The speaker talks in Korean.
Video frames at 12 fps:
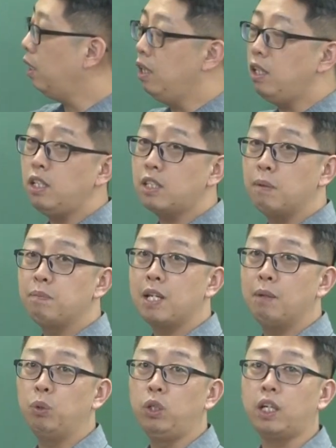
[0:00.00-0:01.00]
1, 2, 3,
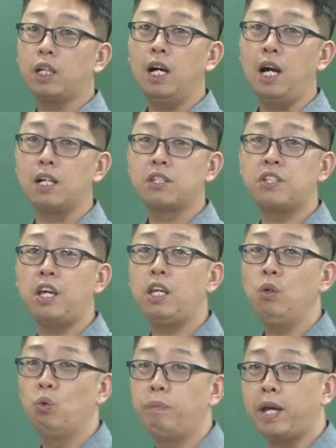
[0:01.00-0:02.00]
4 보니까
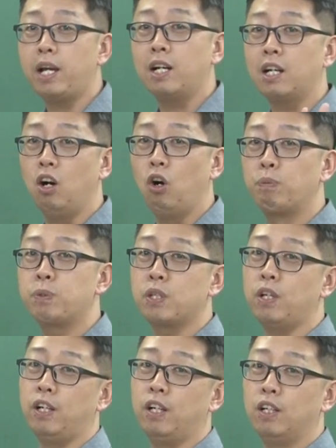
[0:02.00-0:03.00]
제2오메가가
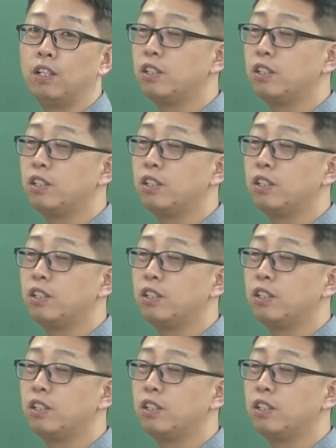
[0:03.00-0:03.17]
없어요.